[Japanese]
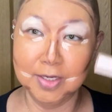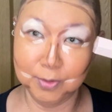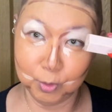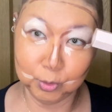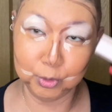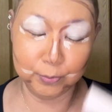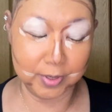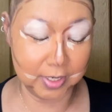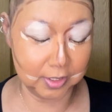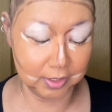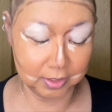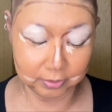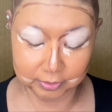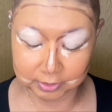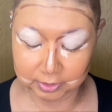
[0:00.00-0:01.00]
今度は
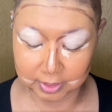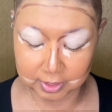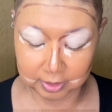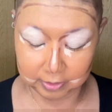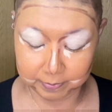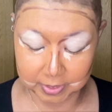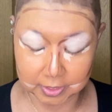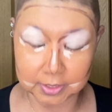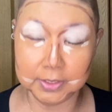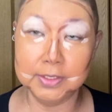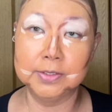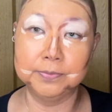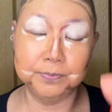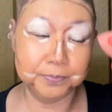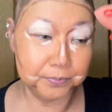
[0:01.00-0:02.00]
リングしていきま
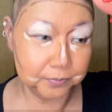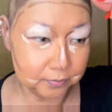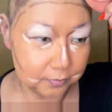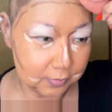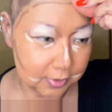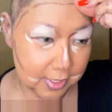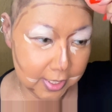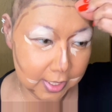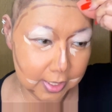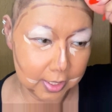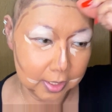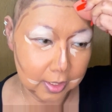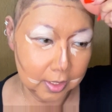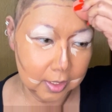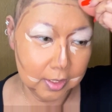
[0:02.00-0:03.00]
す
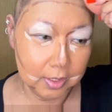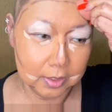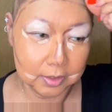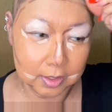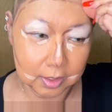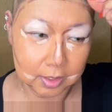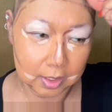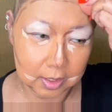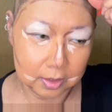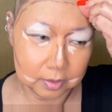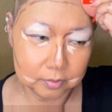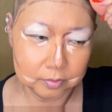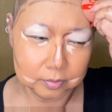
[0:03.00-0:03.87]
でなんか